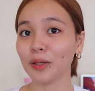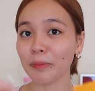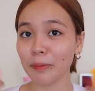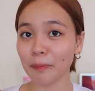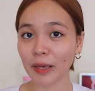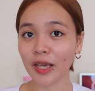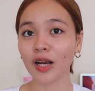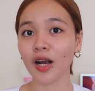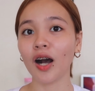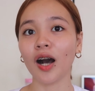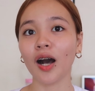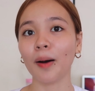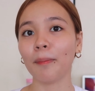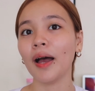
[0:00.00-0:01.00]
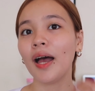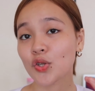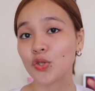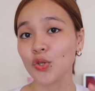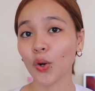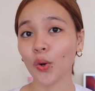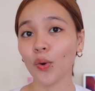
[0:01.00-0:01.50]
nagme-makeup,
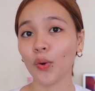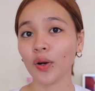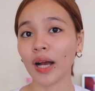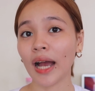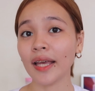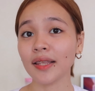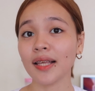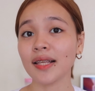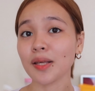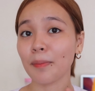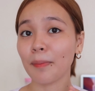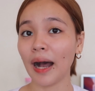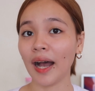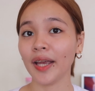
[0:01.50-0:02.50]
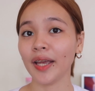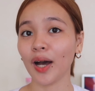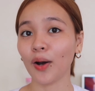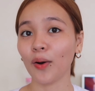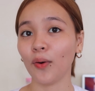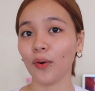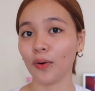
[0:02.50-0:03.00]
so kahit nasa bahay
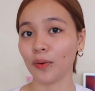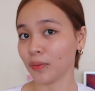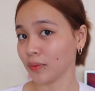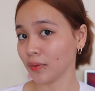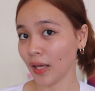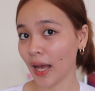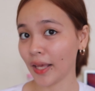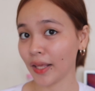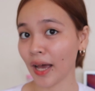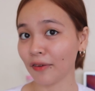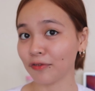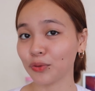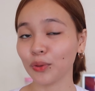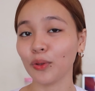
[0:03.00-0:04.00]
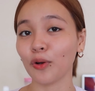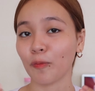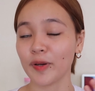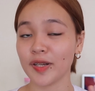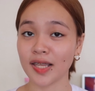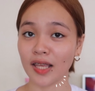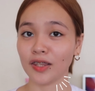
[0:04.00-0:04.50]
ako, I have to look
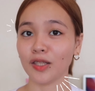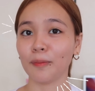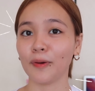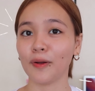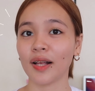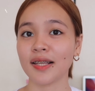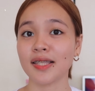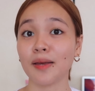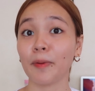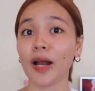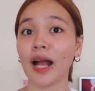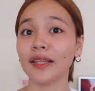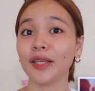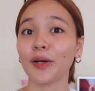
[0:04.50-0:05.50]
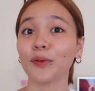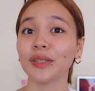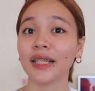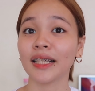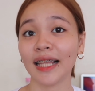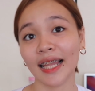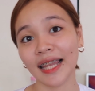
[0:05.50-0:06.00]
presentable kasi parati ako
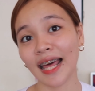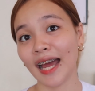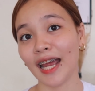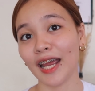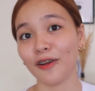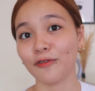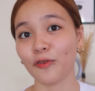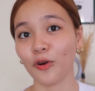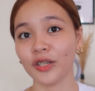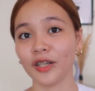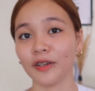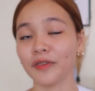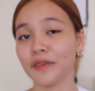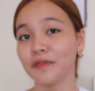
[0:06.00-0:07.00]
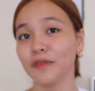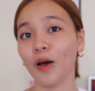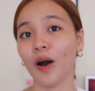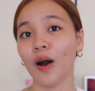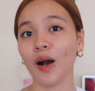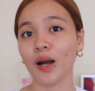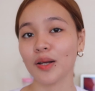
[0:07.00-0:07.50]
nagla-live or
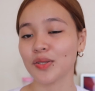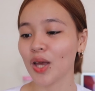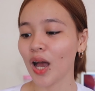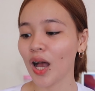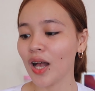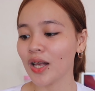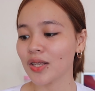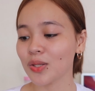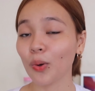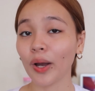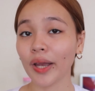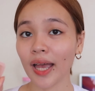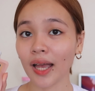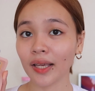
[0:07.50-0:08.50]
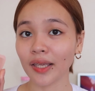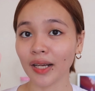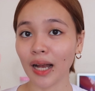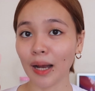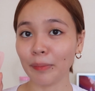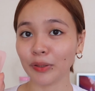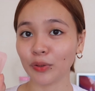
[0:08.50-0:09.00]
nagva-vlogs. So, kaya
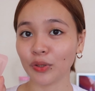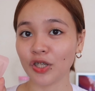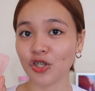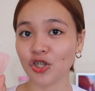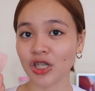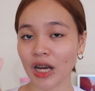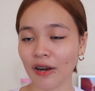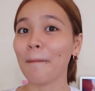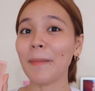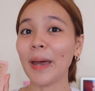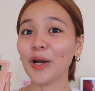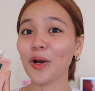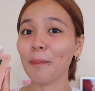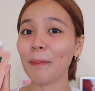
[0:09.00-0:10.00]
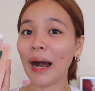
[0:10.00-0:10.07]
ginagamit ko din siya. Pero